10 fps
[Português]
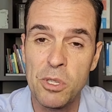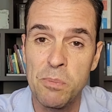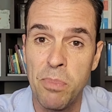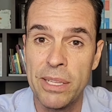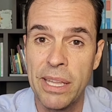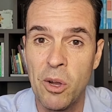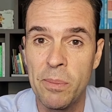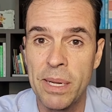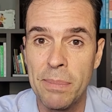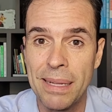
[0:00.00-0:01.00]
podem
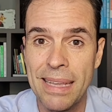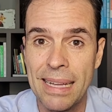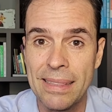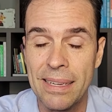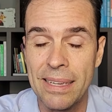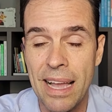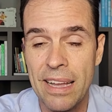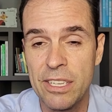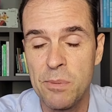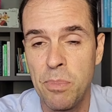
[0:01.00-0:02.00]
comer batata? E
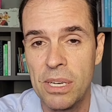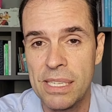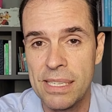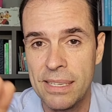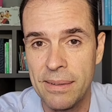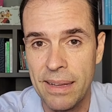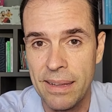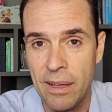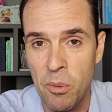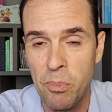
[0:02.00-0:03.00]
a resposta
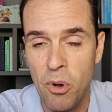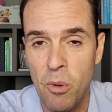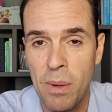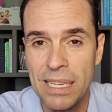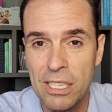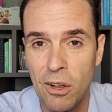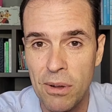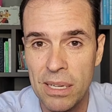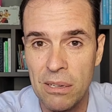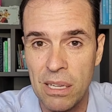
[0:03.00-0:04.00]
é um pouco mais
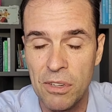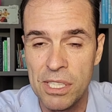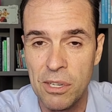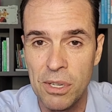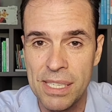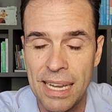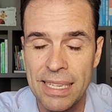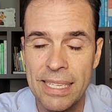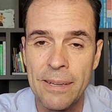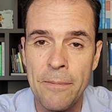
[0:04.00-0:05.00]
longa do que você
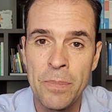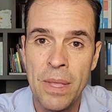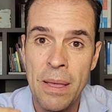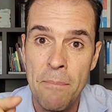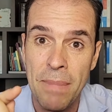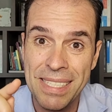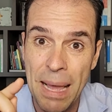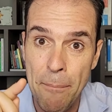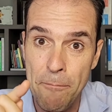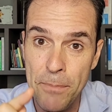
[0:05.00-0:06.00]
gostaria mas
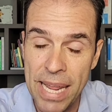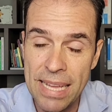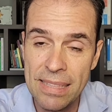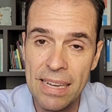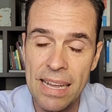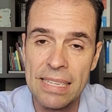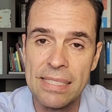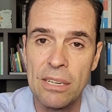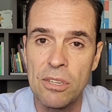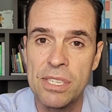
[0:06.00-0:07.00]
aprenda
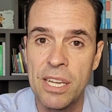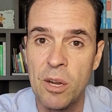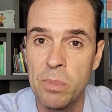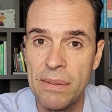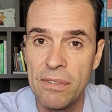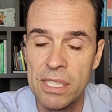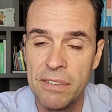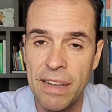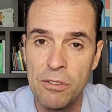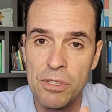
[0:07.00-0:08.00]
essa noção porque
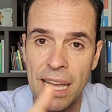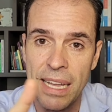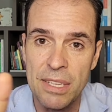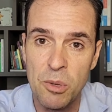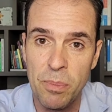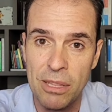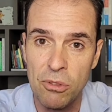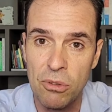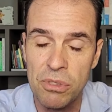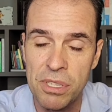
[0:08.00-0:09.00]
você vai usar isso para
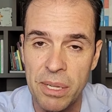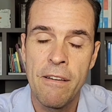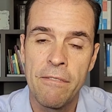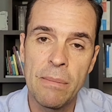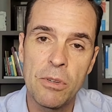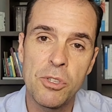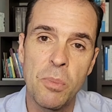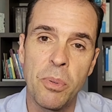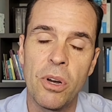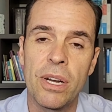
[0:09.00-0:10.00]
todo sempre. Vamos
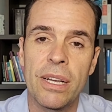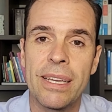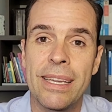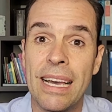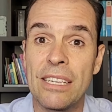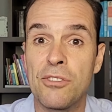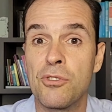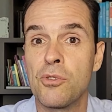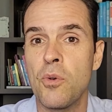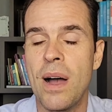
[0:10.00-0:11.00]
supor que a
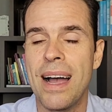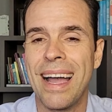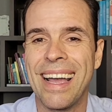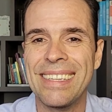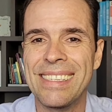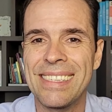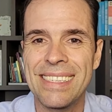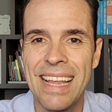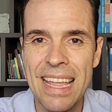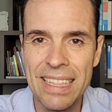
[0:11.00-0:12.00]
sua
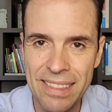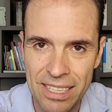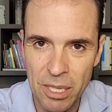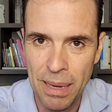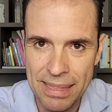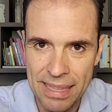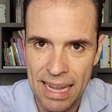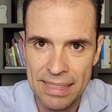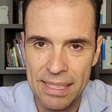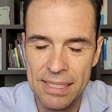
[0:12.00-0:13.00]
receita de
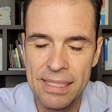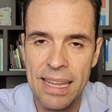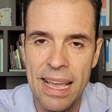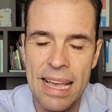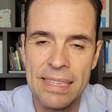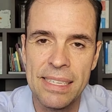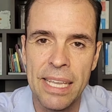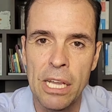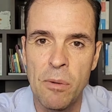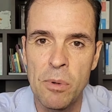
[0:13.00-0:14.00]
batatas é essa
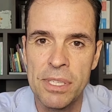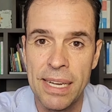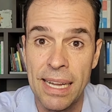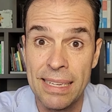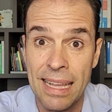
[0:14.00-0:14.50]
aqui que eu vou mostrar na